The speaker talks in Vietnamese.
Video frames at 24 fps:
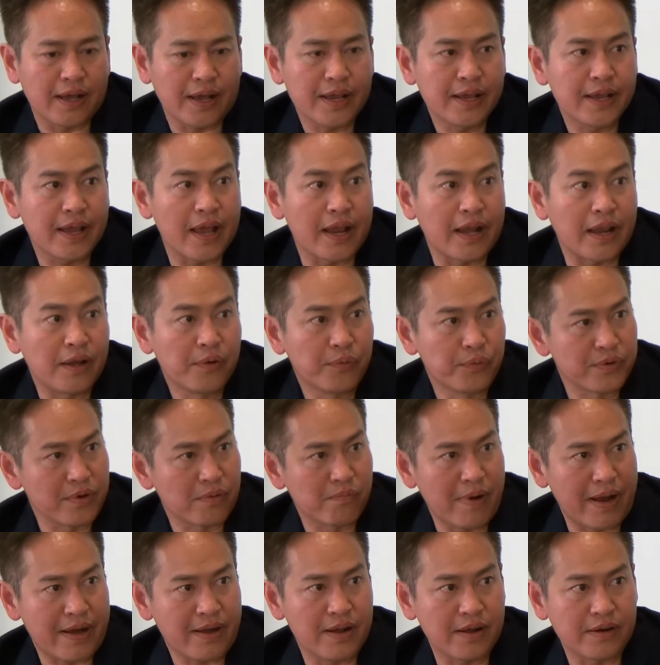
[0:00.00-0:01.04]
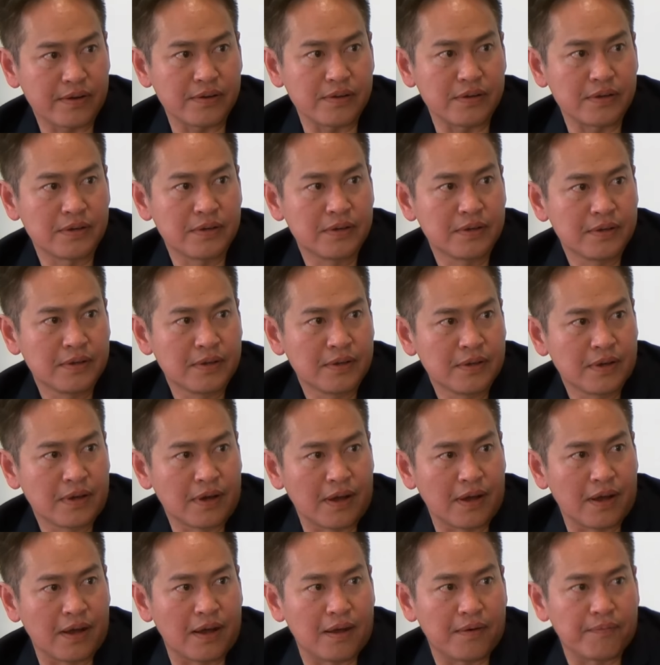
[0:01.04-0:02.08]
là cái nghề để nuôi sống bản thân được
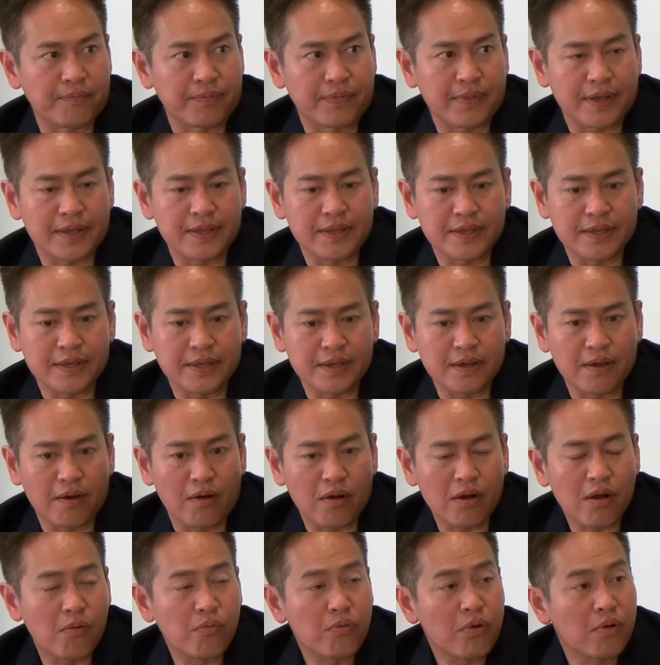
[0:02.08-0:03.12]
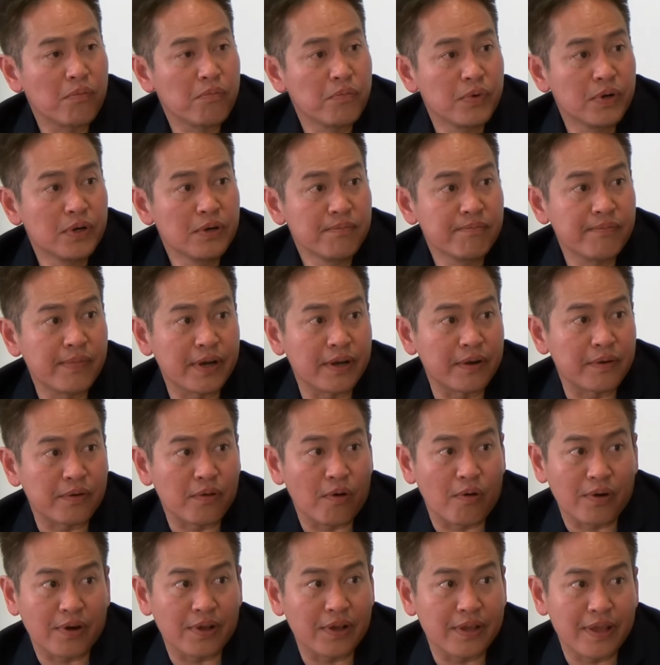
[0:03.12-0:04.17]
à, tại vì họ không có mướn mình
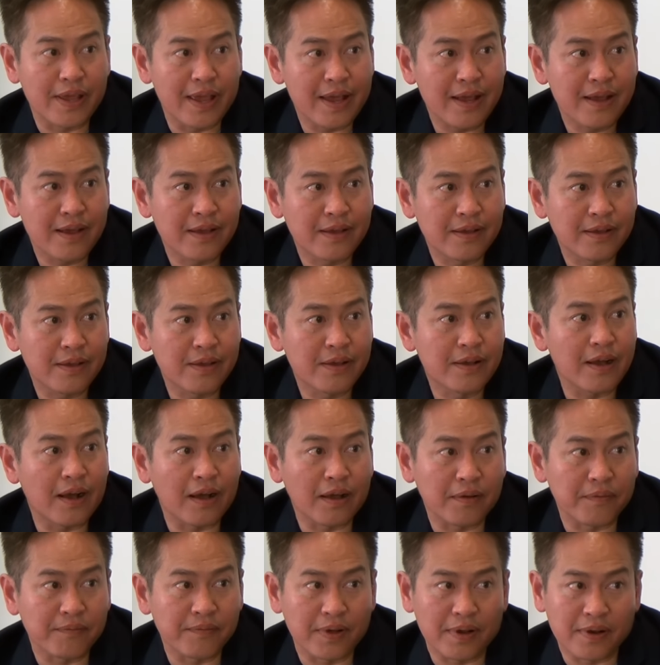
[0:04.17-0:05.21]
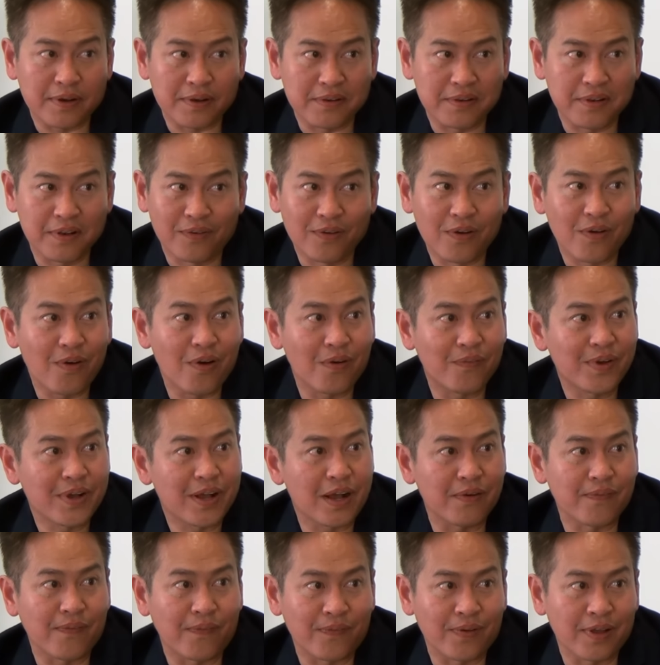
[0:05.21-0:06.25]
toàn thời gian khi cần mà lâu lâu họ mới
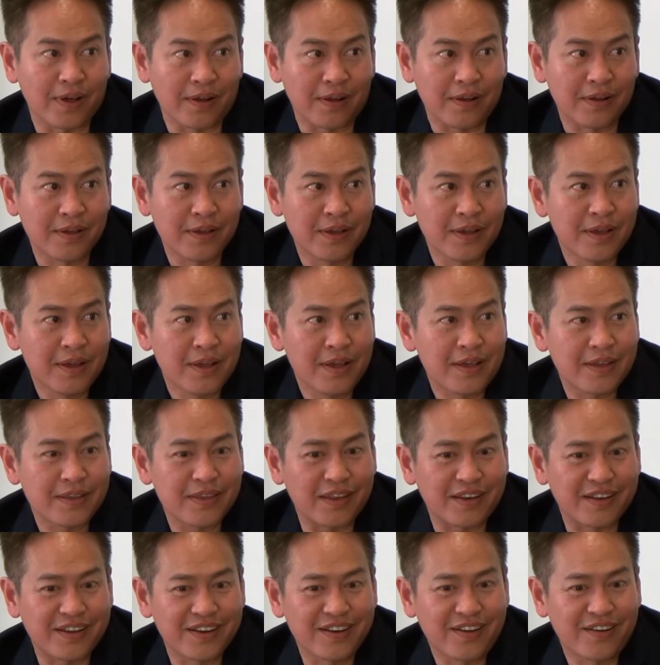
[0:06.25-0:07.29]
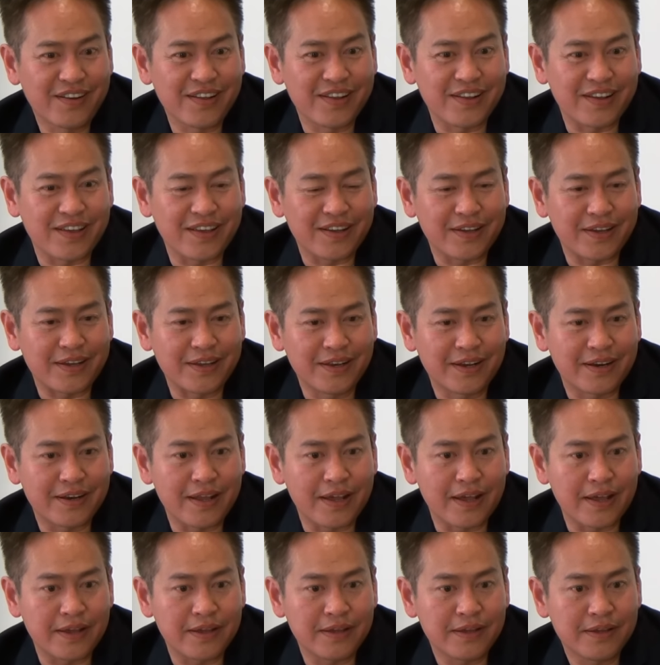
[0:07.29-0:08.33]
cần một lần dịch cái đó thì kiệt nghĩ là
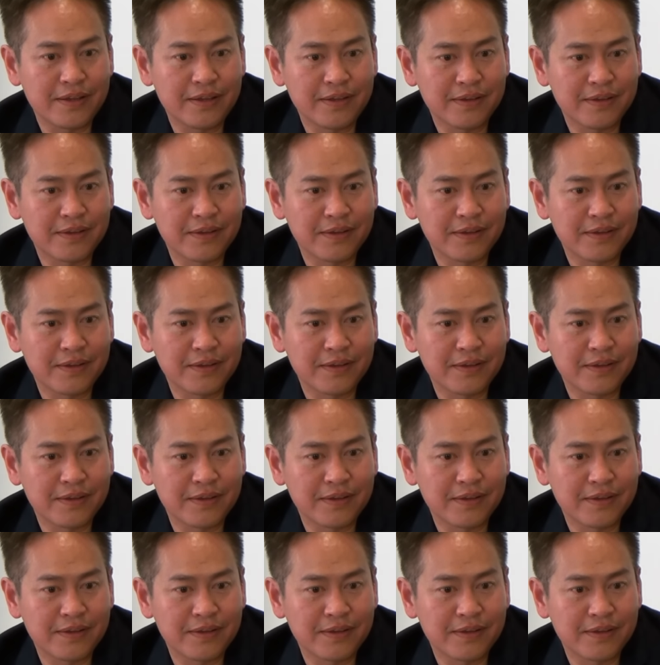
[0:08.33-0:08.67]
để